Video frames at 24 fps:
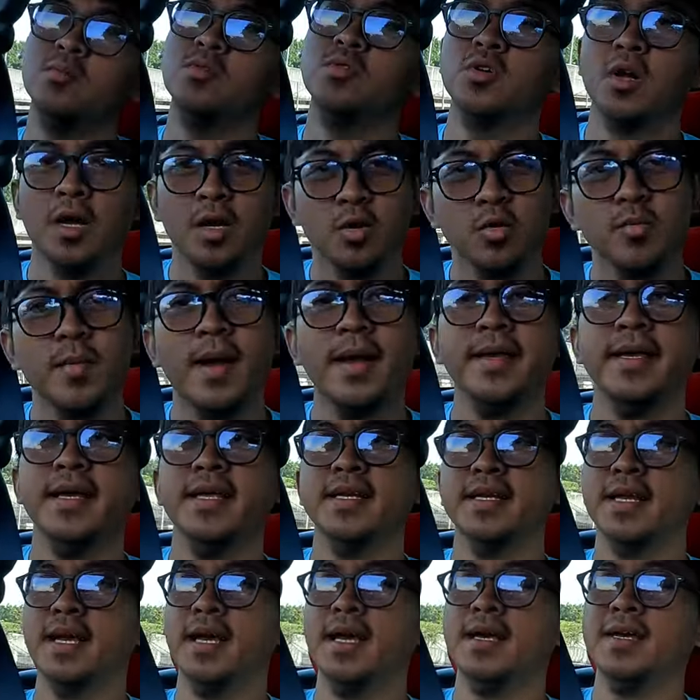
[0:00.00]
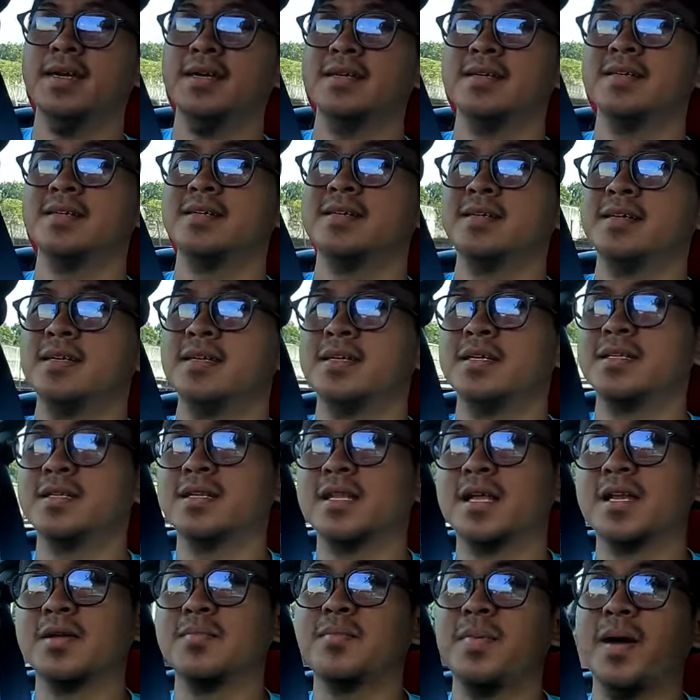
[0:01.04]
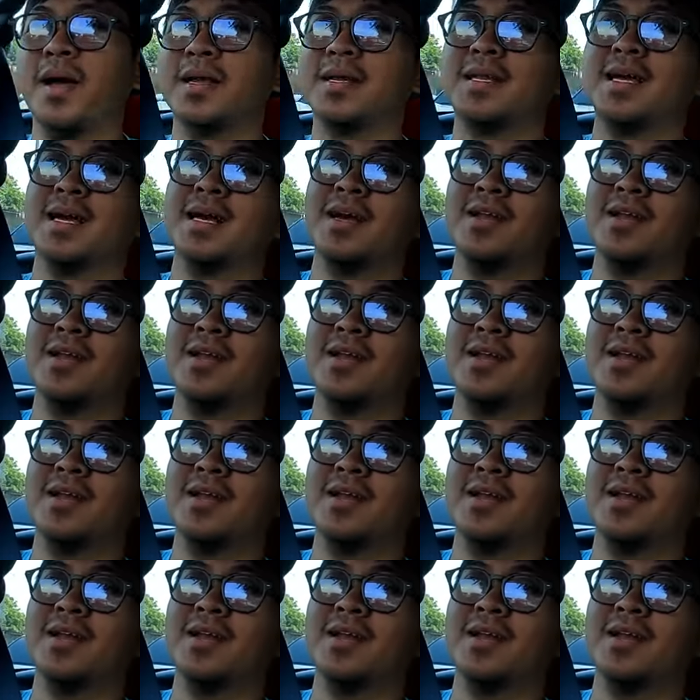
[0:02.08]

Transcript: ah, Lumayan ya Daripada